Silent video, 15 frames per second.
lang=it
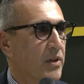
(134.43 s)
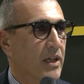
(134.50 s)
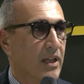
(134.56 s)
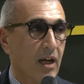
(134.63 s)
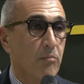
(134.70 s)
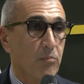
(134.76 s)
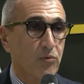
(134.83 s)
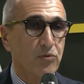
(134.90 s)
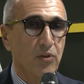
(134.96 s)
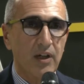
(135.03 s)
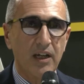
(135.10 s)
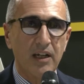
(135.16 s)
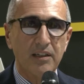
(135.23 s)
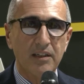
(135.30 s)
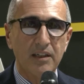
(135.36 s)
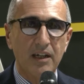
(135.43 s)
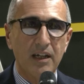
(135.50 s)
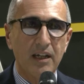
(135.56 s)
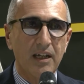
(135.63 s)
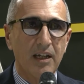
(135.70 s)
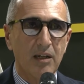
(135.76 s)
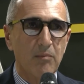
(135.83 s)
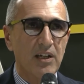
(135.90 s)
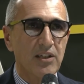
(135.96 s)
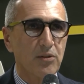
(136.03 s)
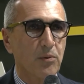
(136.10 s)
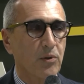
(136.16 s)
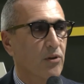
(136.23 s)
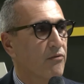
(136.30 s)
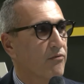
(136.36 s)
per appunto garantire il
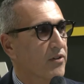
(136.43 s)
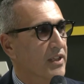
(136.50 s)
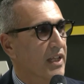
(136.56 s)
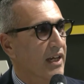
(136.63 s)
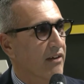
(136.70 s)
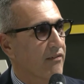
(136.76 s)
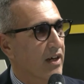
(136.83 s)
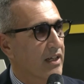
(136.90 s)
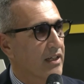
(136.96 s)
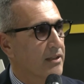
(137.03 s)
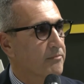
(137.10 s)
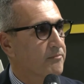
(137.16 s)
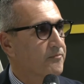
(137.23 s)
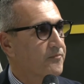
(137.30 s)
massimo comfort ai cavalli.